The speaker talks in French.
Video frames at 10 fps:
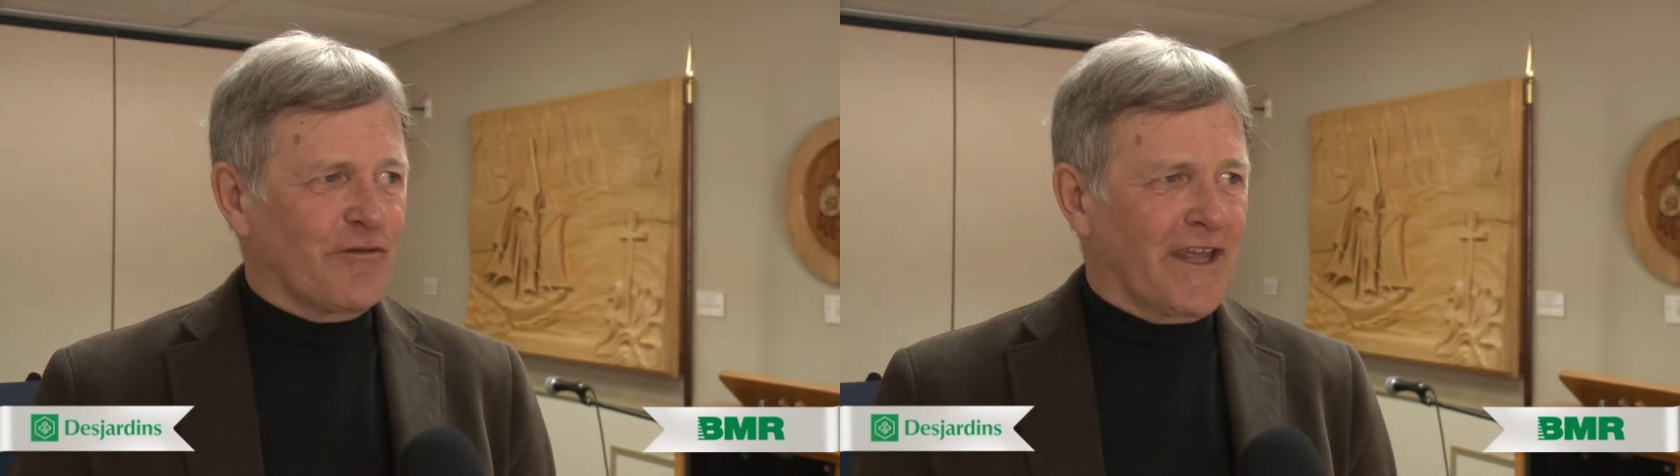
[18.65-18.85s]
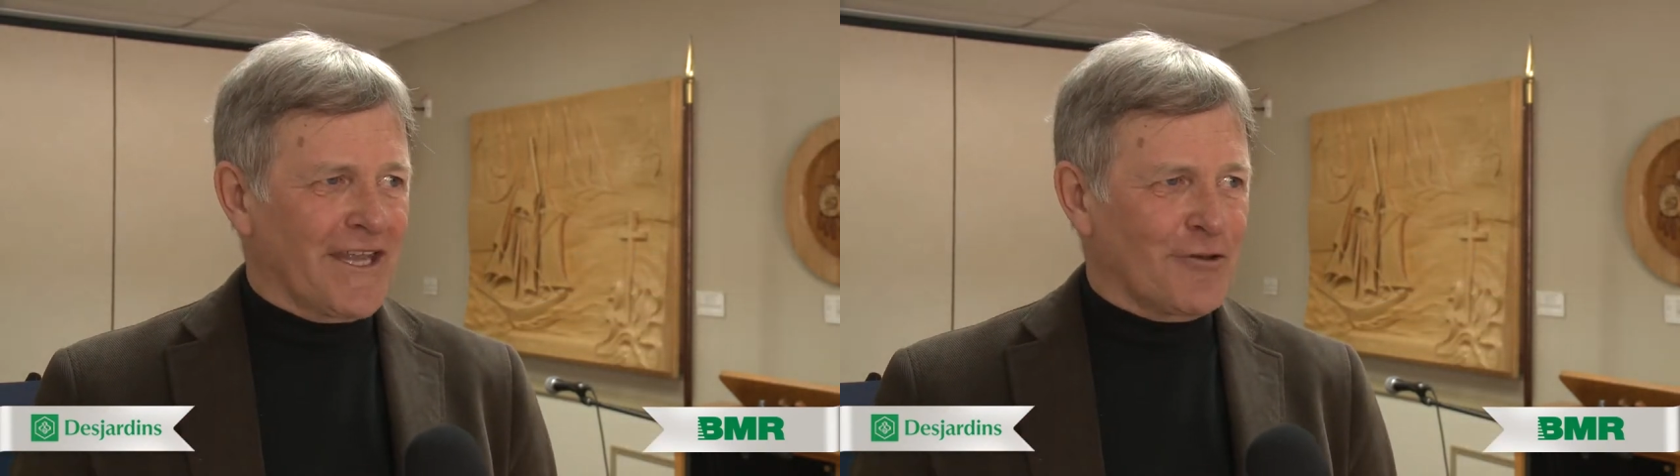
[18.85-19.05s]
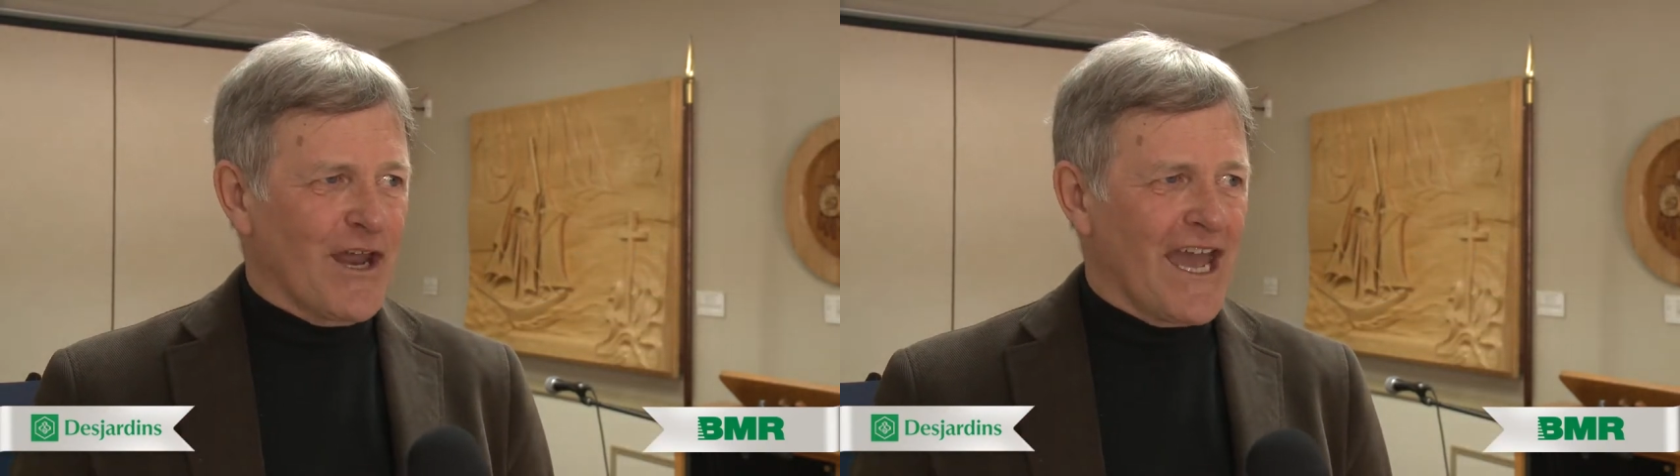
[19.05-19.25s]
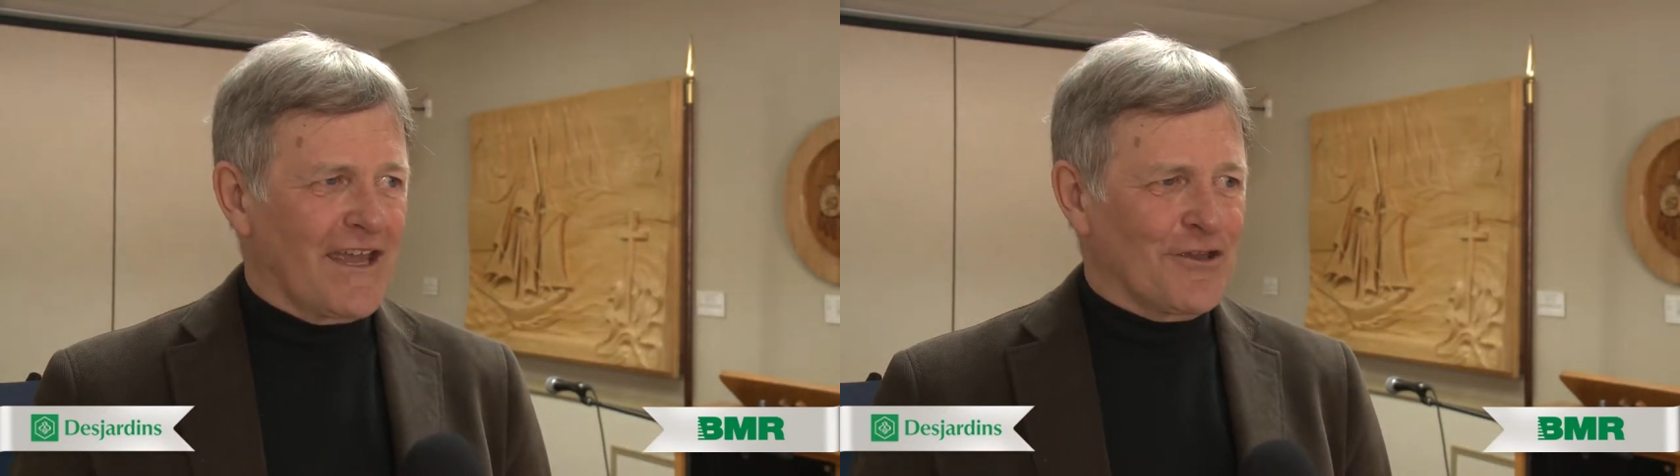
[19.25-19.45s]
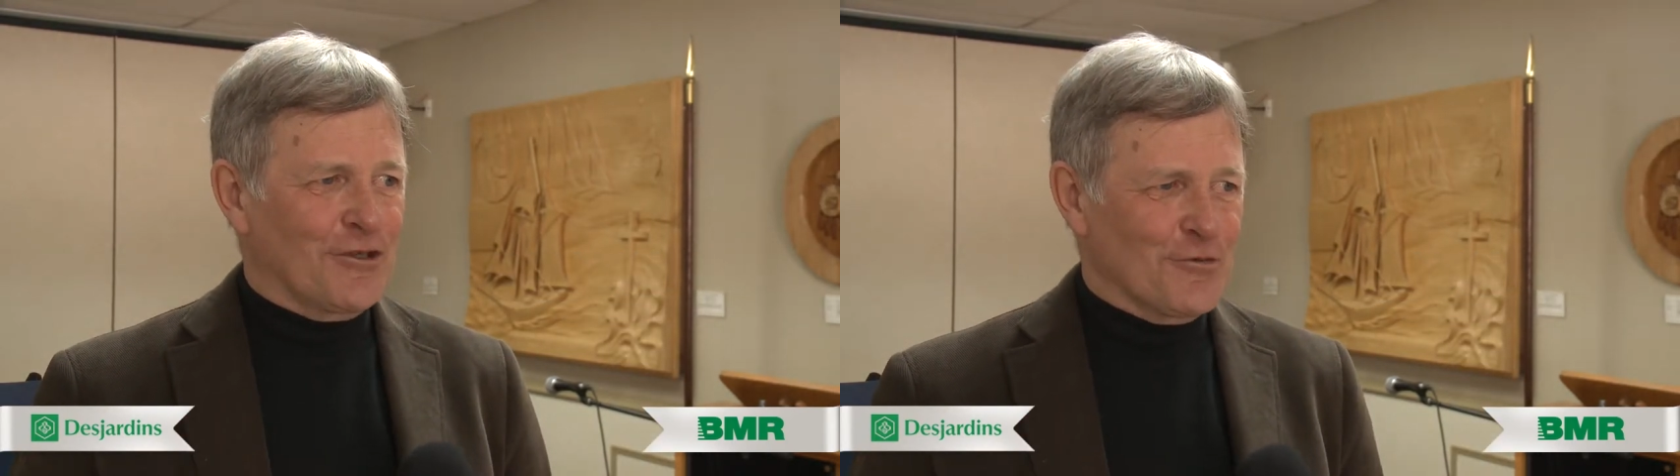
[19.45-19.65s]

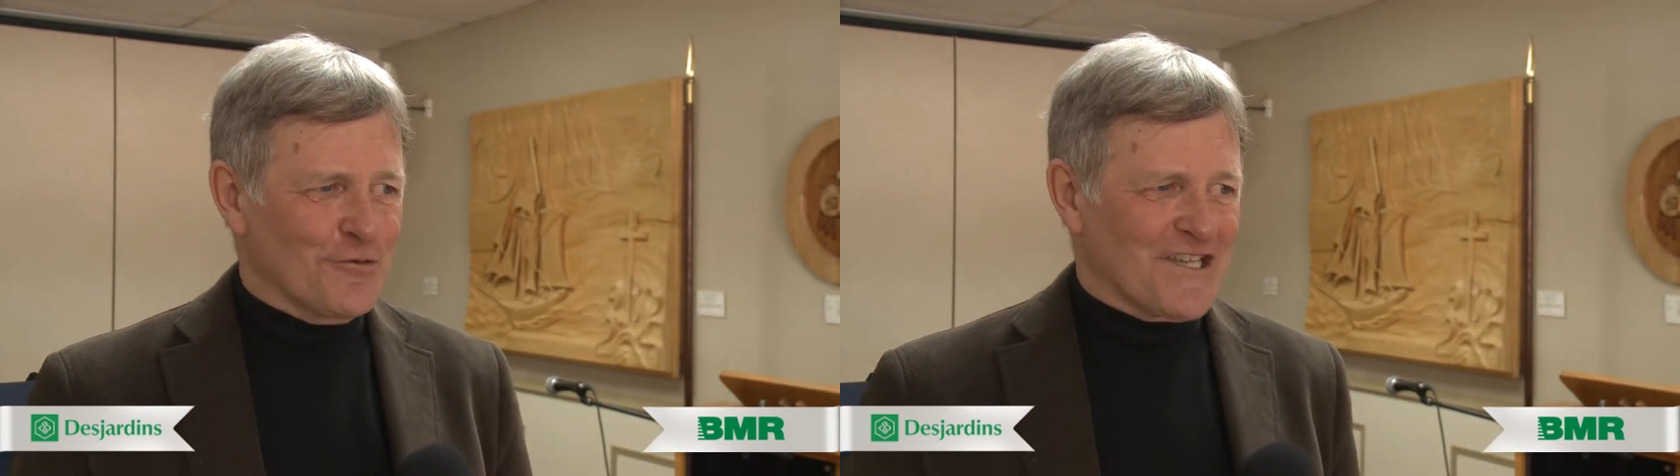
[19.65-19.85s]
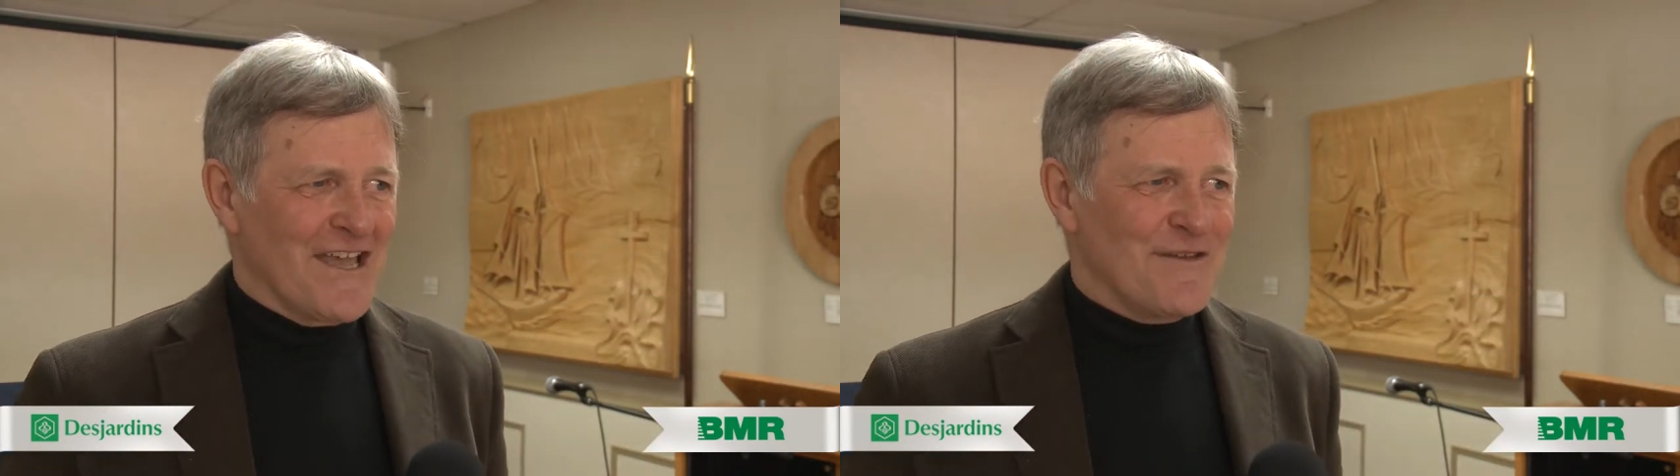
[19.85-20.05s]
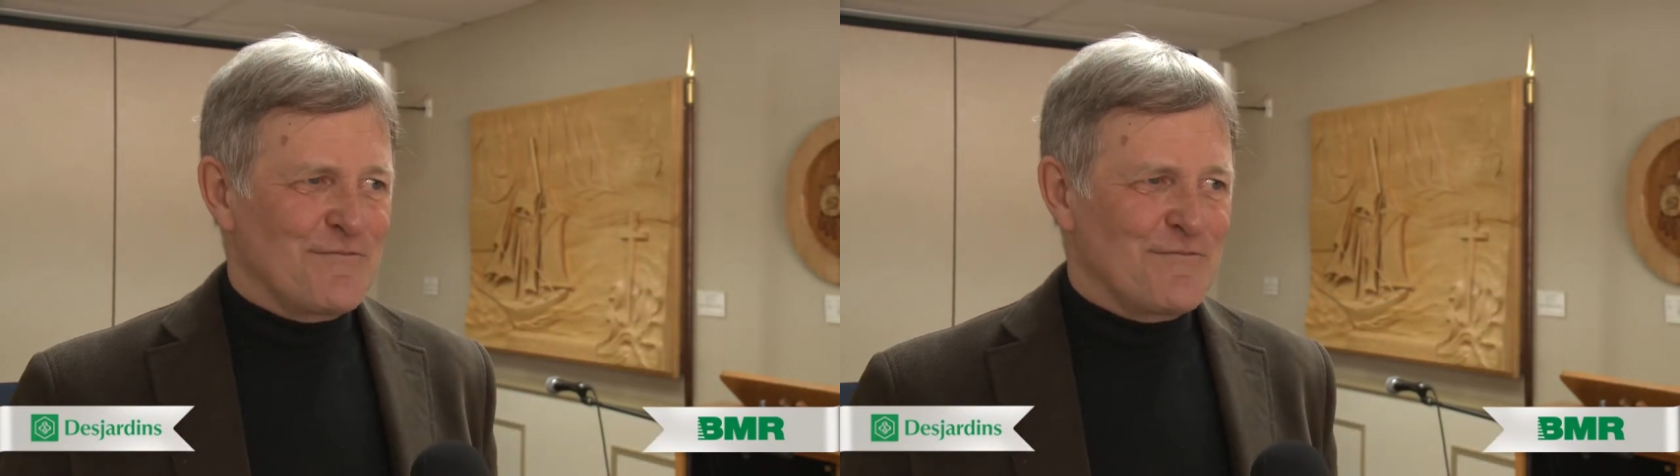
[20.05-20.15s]
vernaculaire il y a deux ans.